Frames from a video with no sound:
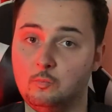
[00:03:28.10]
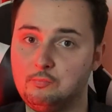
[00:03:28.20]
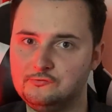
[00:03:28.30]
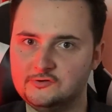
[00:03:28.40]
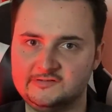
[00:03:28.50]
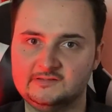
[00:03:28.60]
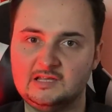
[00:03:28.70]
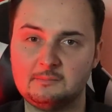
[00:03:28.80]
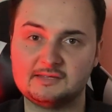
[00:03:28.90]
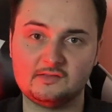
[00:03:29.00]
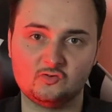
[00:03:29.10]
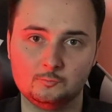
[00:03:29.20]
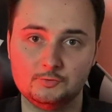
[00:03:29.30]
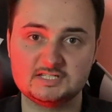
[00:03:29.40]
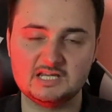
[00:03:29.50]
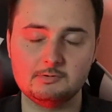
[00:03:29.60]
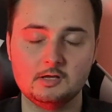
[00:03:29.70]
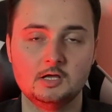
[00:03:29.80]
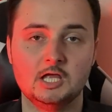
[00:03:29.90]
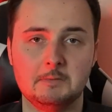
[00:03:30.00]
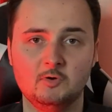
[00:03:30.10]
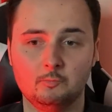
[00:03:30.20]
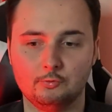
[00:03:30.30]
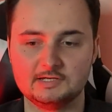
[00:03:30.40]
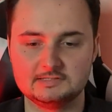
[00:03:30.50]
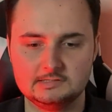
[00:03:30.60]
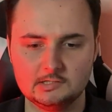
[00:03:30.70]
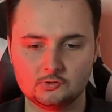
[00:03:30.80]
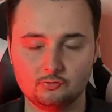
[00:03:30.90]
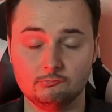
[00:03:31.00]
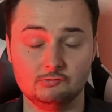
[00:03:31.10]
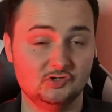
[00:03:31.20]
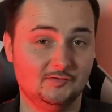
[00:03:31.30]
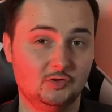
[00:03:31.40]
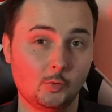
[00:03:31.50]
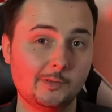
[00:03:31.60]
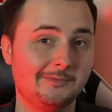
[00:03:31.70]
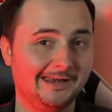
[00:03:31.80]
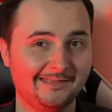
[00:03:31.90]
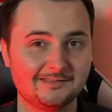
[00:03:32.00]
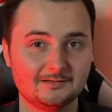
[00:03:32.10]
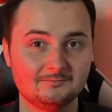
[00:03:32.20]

ont plusieurs interprétations possibles, mais on pourrait se dire que je vais tomber malade,